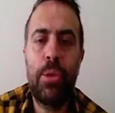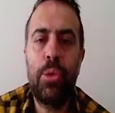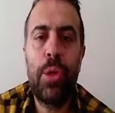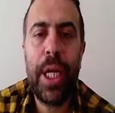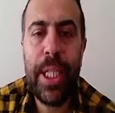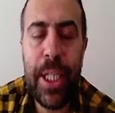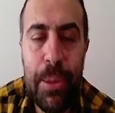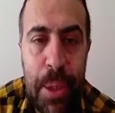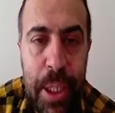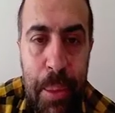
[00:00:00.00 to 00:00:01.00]
duyulan
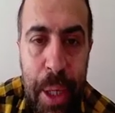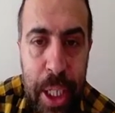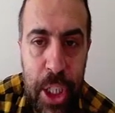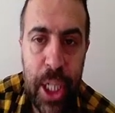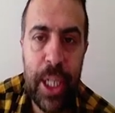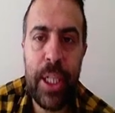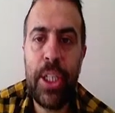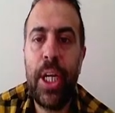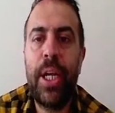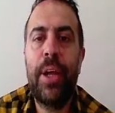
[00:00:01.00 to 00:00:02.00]
geçmiş zamanı şeklinde
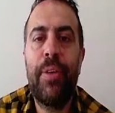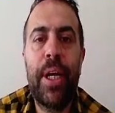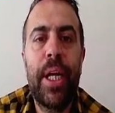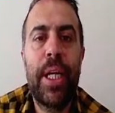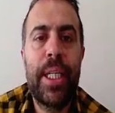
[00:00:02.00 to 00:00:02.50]
şeyler var.